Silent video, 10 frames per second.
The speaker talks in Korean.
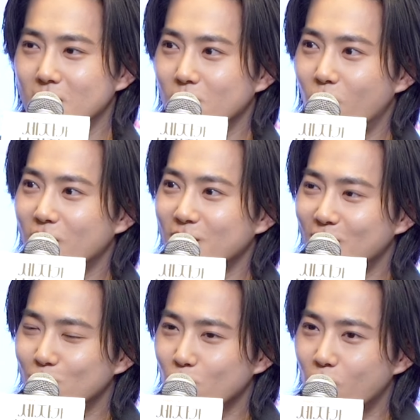거기에
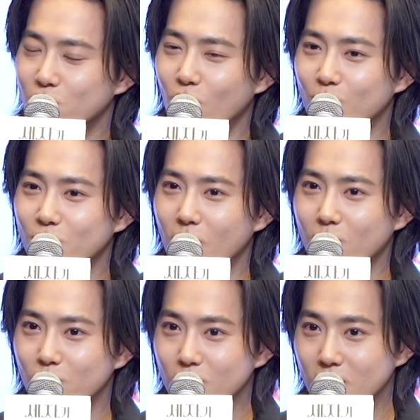대한 또 걱정 없는 것
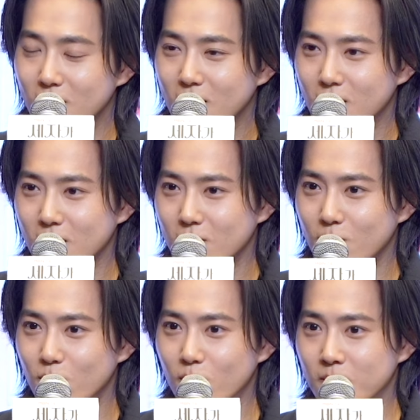같고
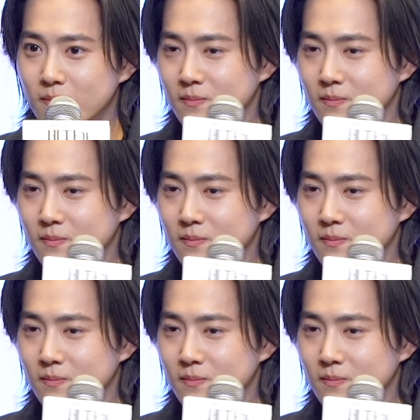그리고